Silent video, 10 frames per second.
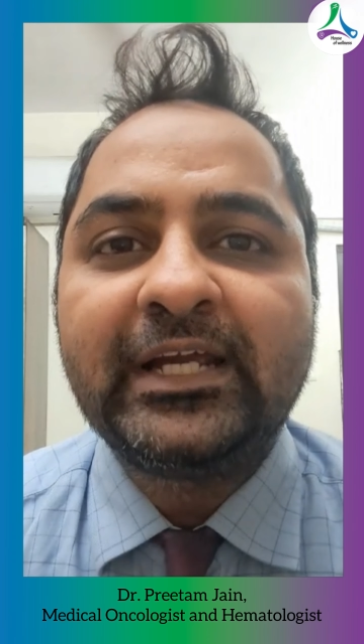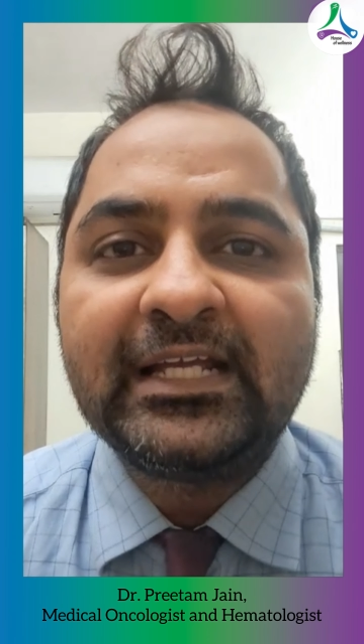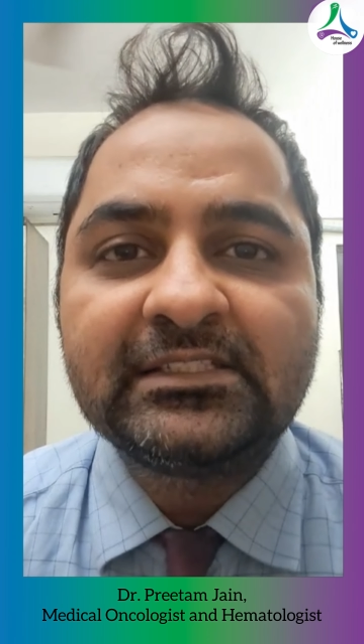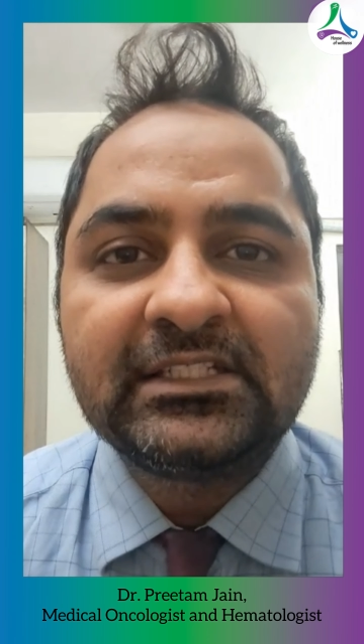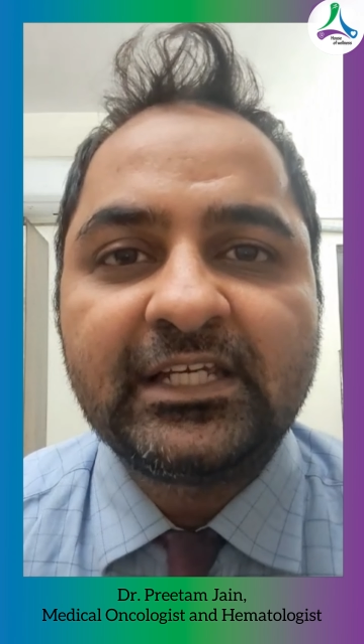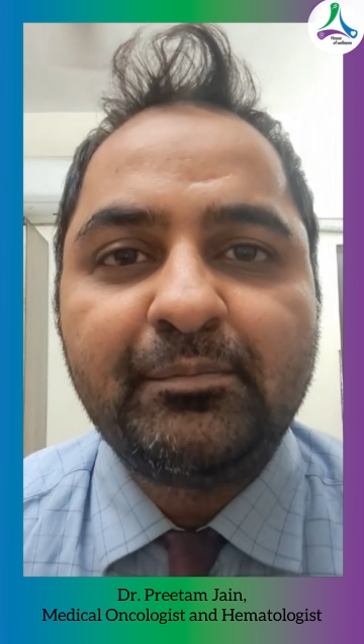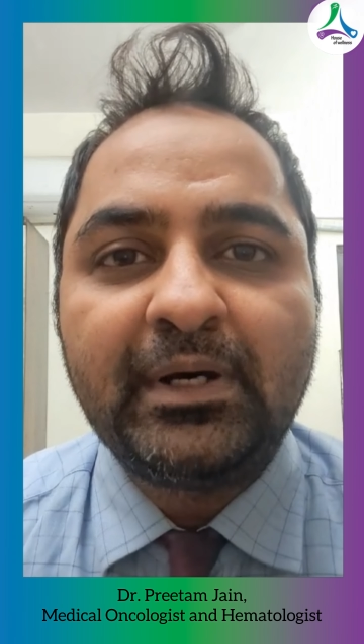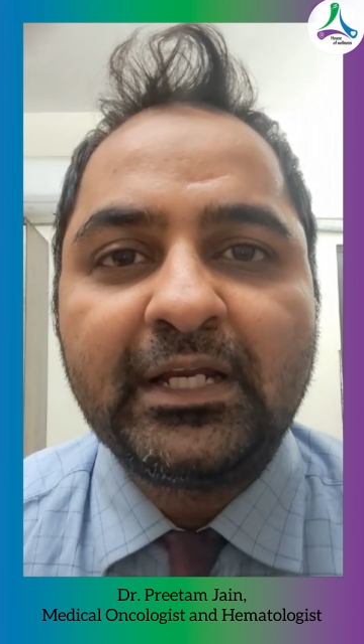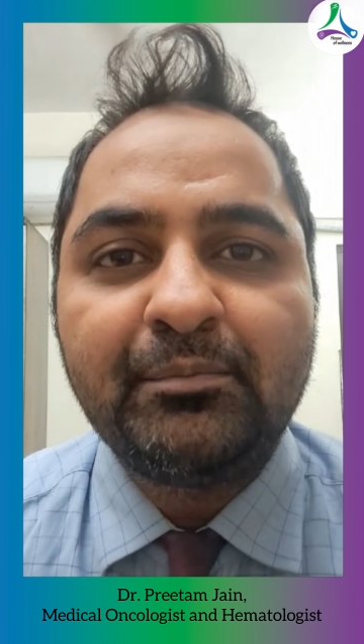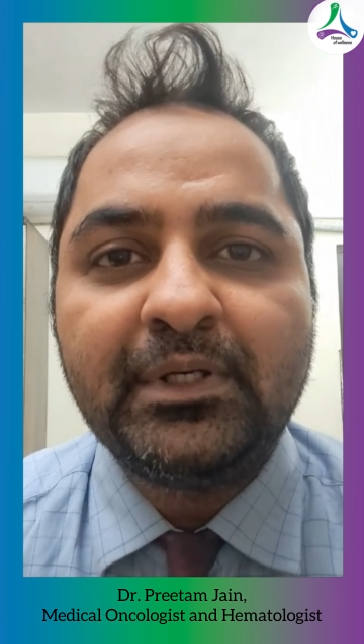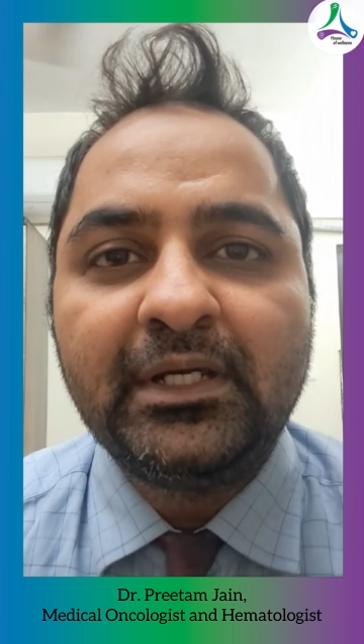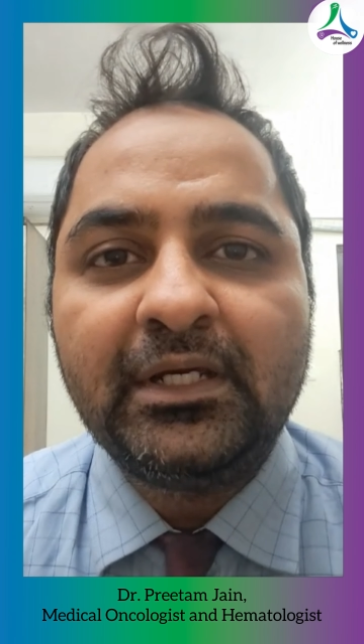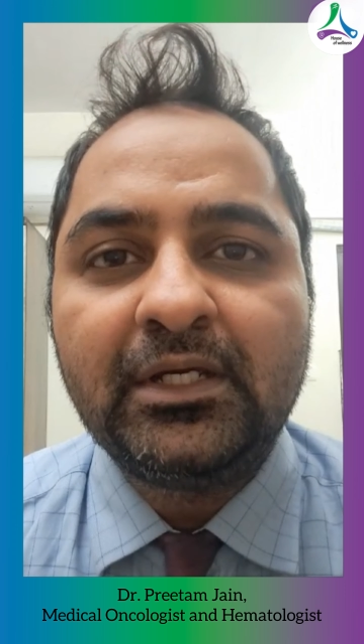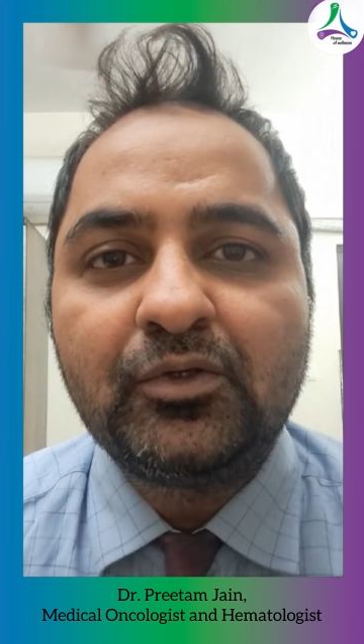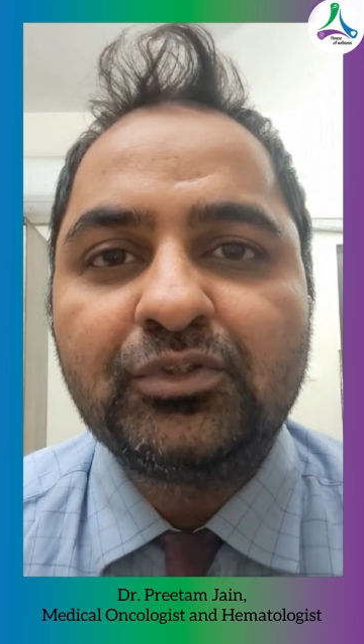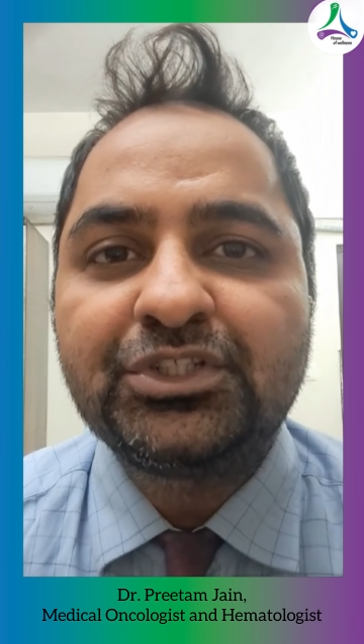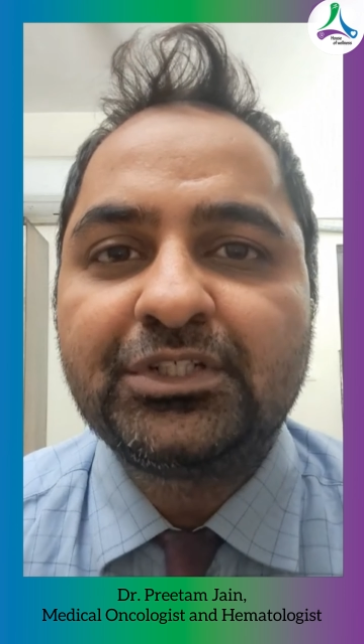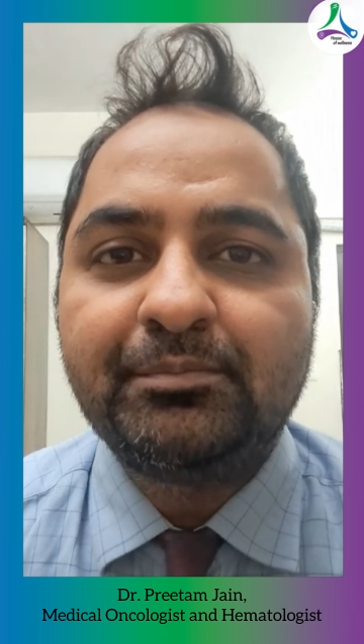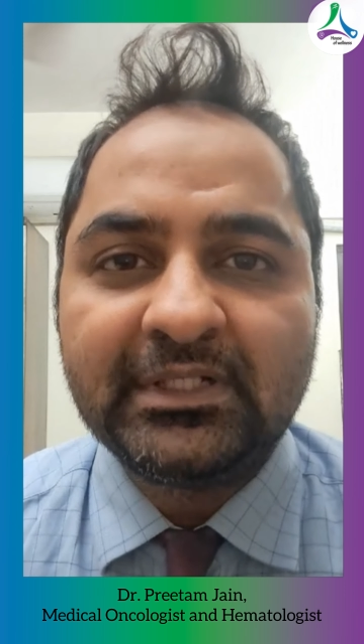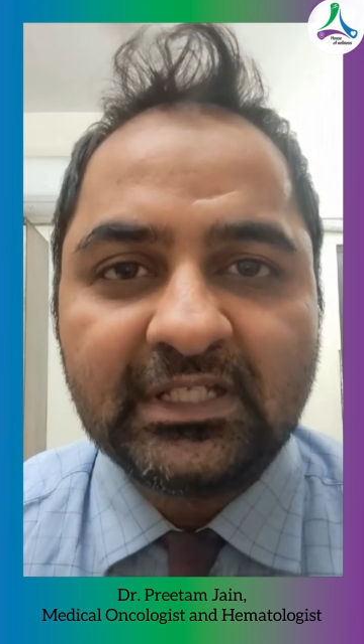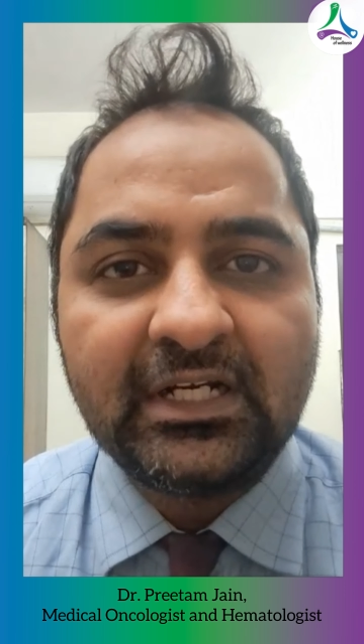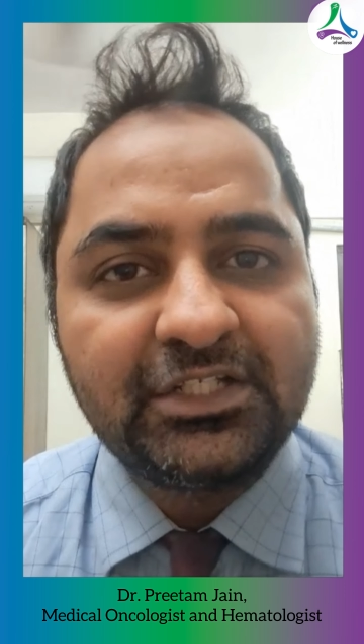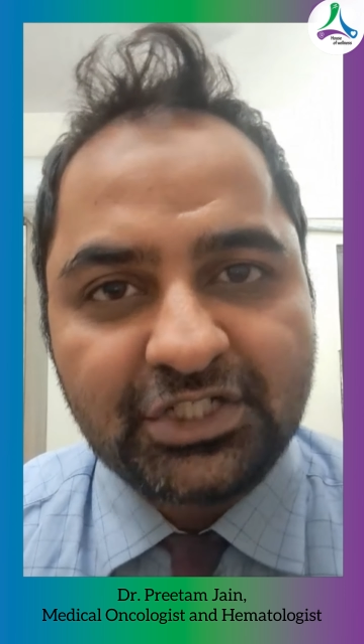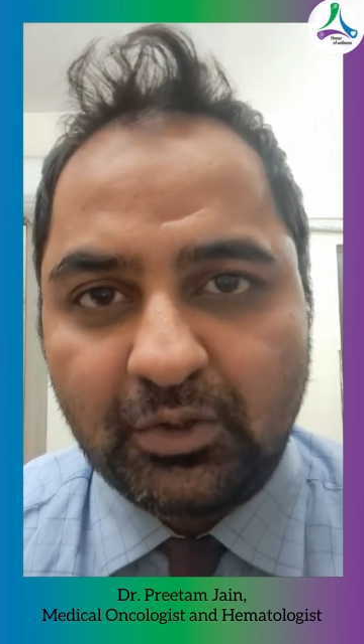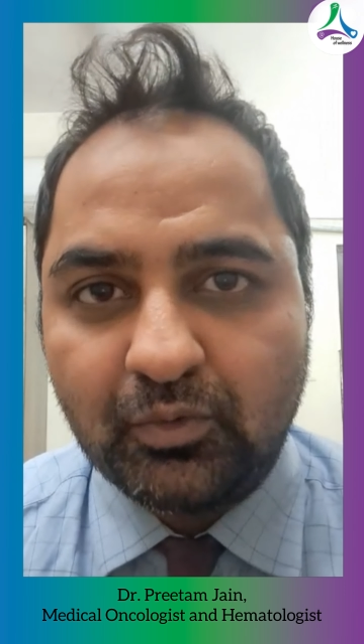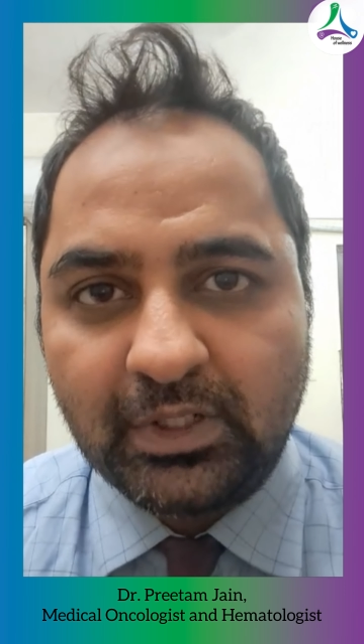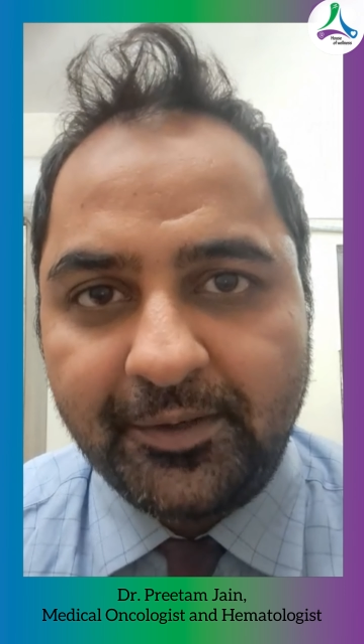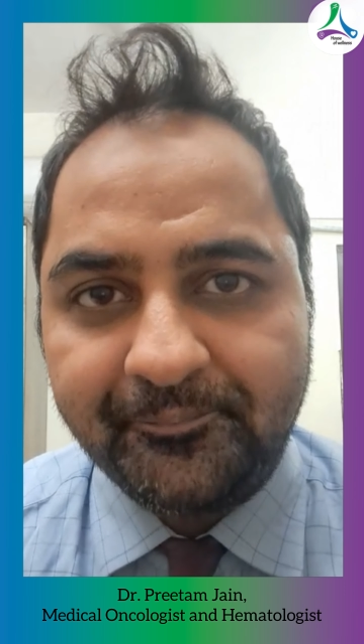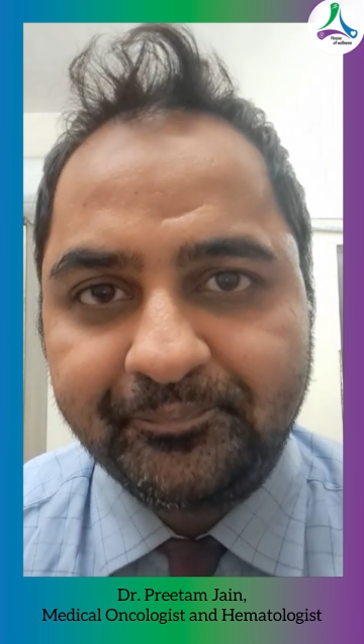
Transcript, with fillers: कैंसर के बारे में कुछ बताना चाहूँगा